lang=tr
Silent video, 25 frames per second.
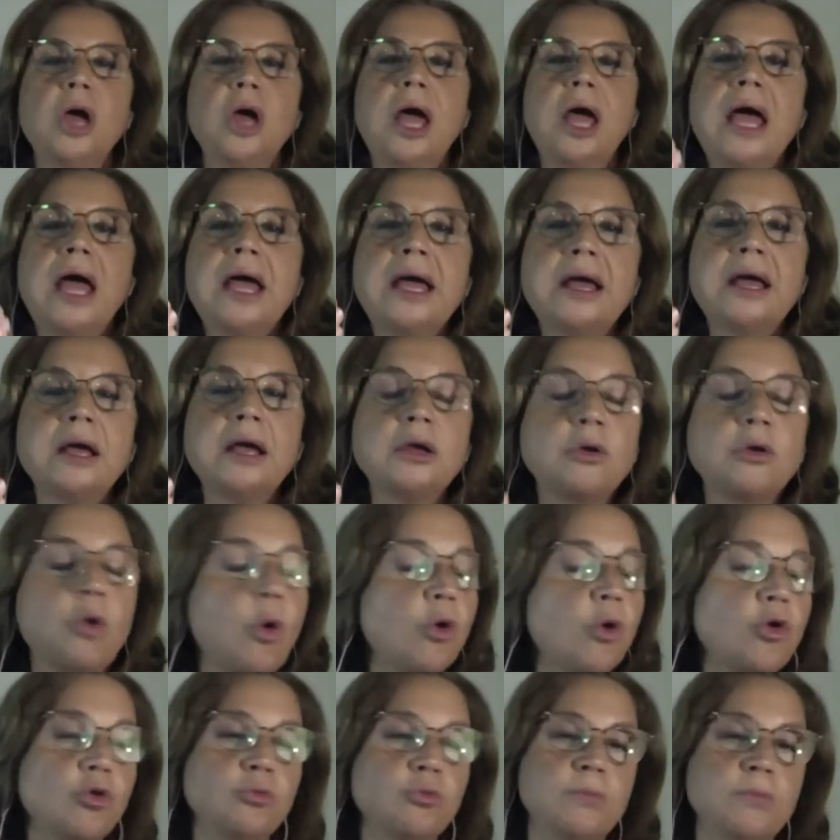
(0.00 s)
e,
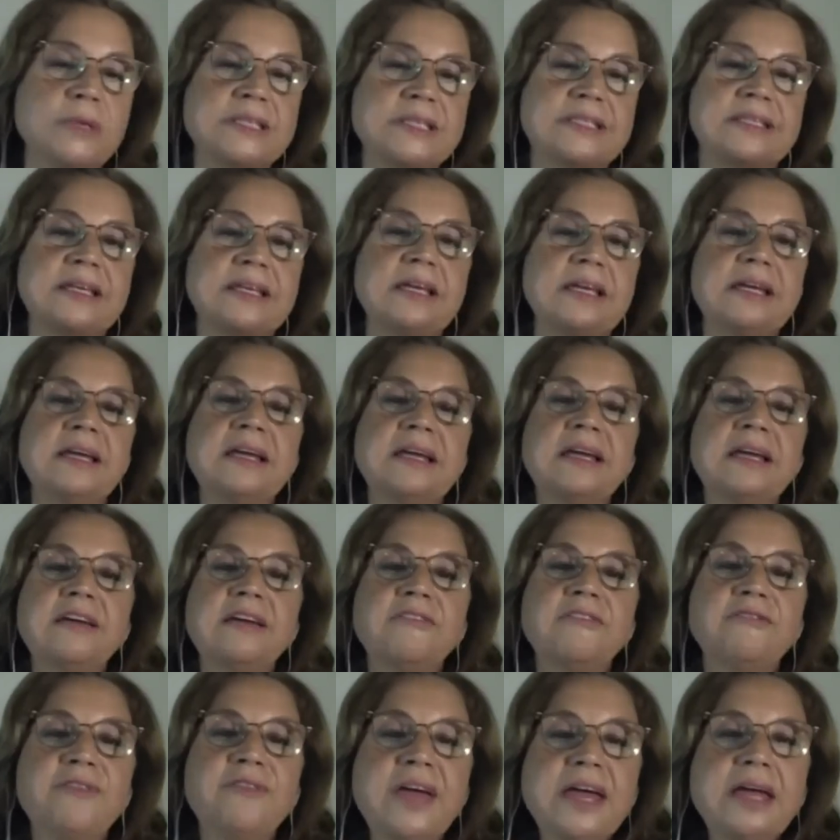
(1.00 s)
korunması
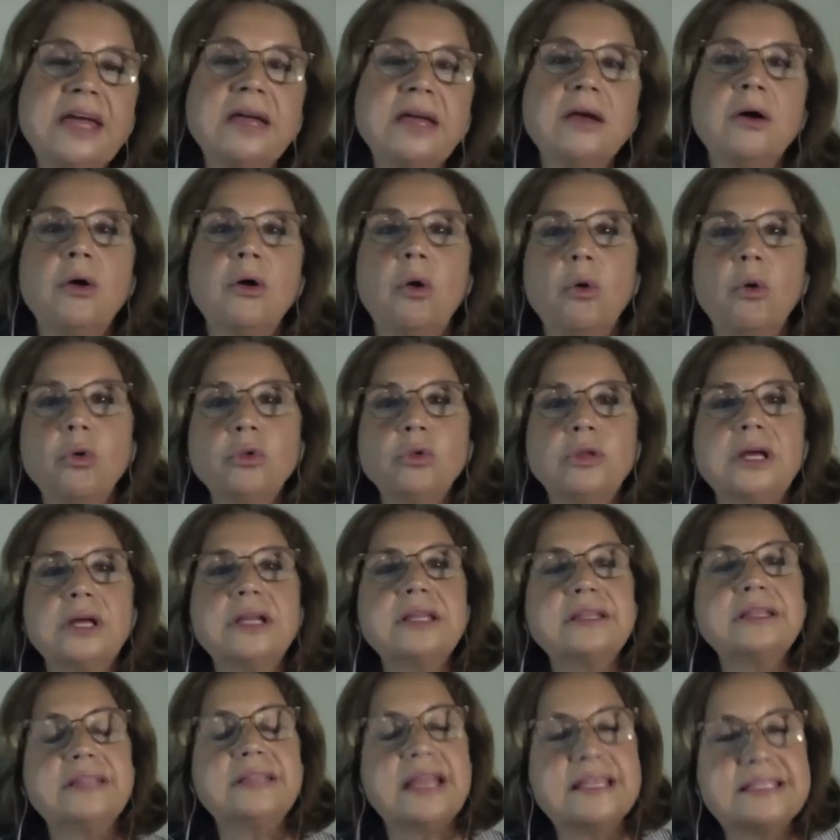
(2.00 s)
ve
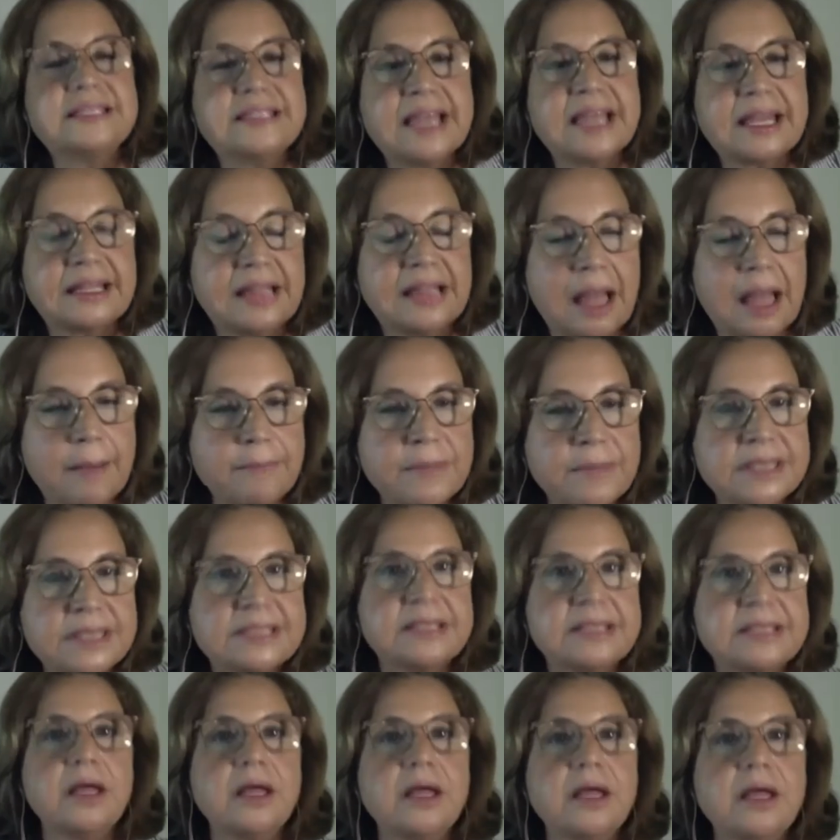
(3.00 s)
onların
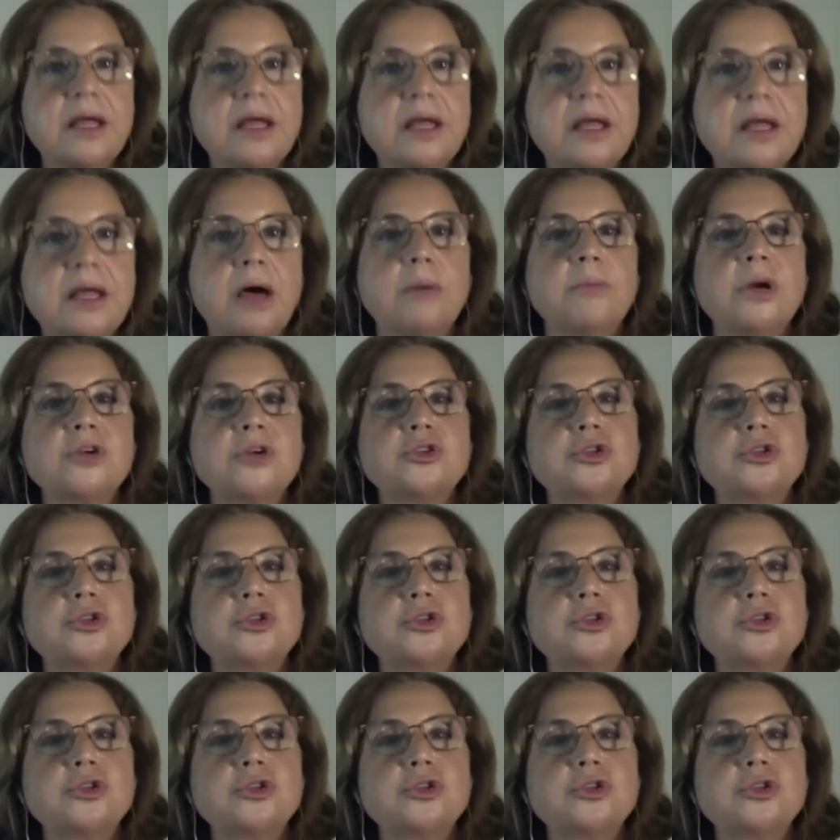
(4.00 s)
desteklenmesini amaçlıyor.